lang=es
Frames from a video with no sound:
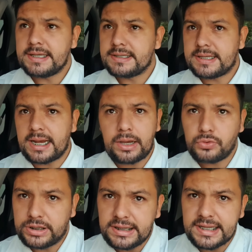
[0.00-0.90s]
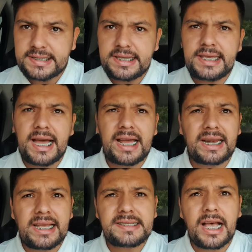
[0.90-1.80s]
San Agustín decía,
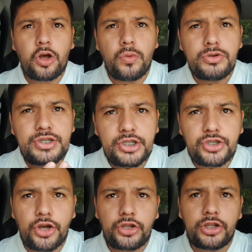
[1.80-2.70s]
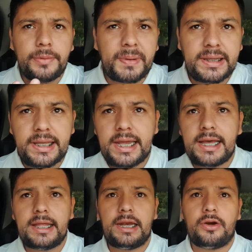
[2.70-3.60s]
reza como si todo
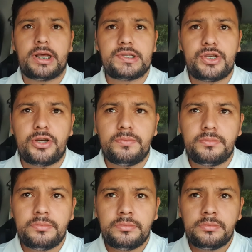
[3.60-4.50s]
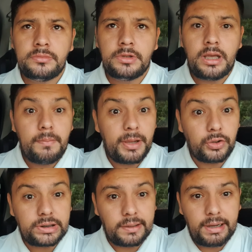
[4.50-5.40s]
dependiera de la oración,
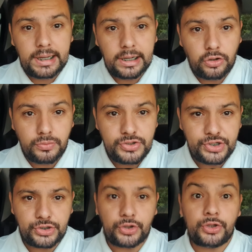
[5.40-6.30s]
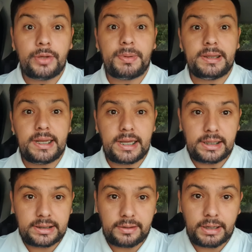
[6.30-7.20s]
pero trabaja como si todo dependiera
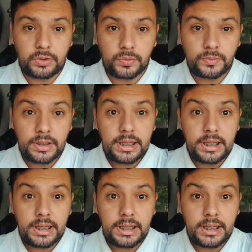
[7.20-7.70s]
del trabajo.